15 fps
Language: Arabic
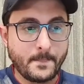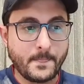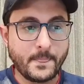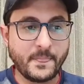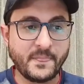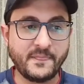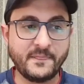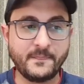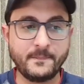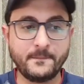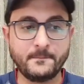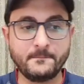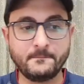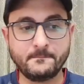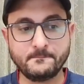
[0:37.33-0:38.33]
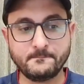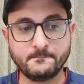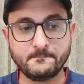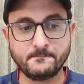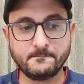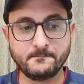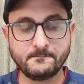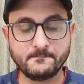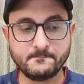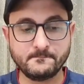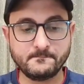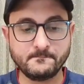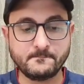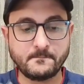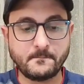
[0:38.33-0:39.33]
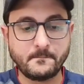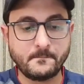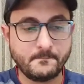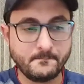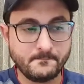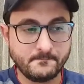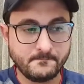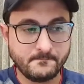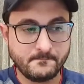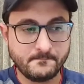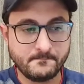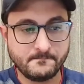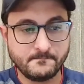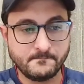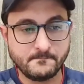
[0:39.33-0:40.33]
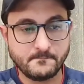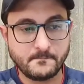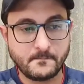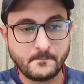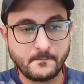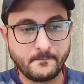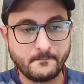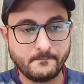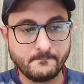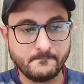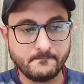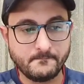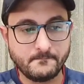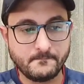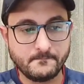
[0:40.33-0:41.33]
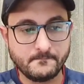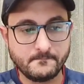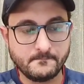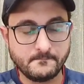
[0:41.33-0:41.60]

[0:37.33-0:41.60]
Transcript: احنا بنلعب كل 72 ساعه عندنا مباراه كمان يومين مع المصري في برج العرب